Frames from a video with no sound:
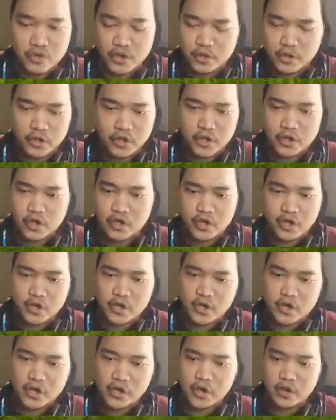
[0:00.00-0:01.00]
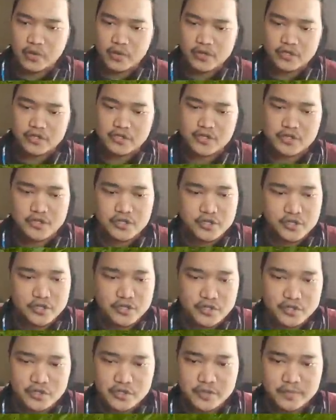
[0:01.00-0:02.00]
GG, GG, GG, GG Wis,
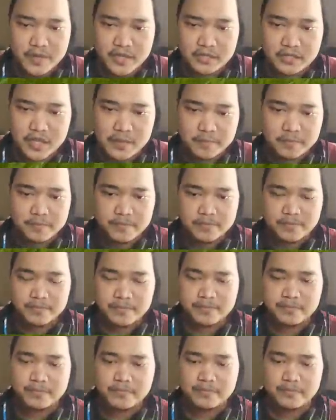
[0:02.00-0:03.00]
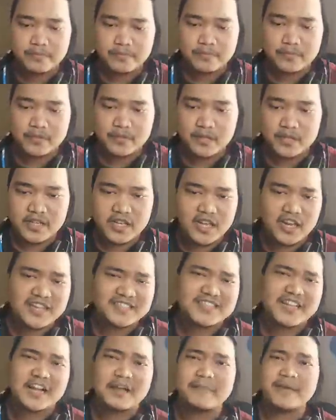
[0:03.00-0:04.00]
mantap Gila,
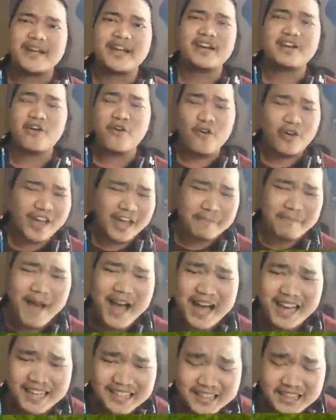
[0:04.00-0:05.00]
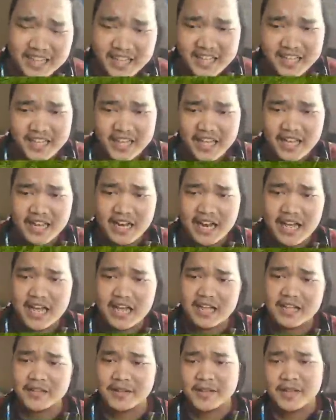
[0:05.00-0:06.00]
segala medan oke banget nih,
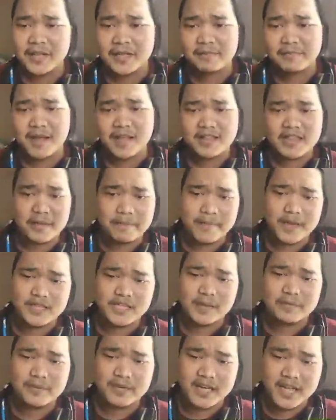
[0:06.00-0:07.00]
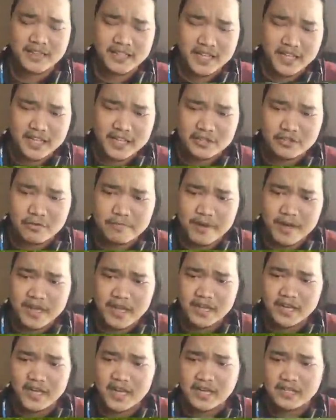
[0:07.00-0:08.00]
gila Mantap, mantap Nanti kita coba
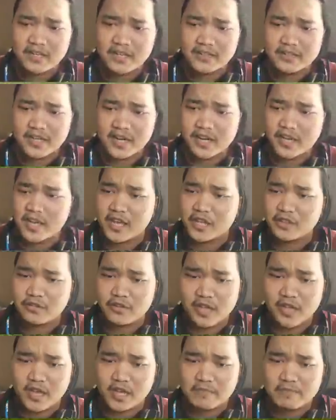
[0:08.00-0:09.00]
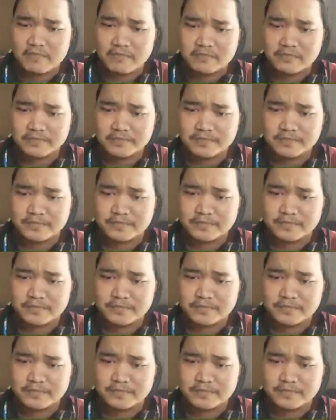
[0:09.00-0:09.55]
ya di yang di track yang itu ya Hmm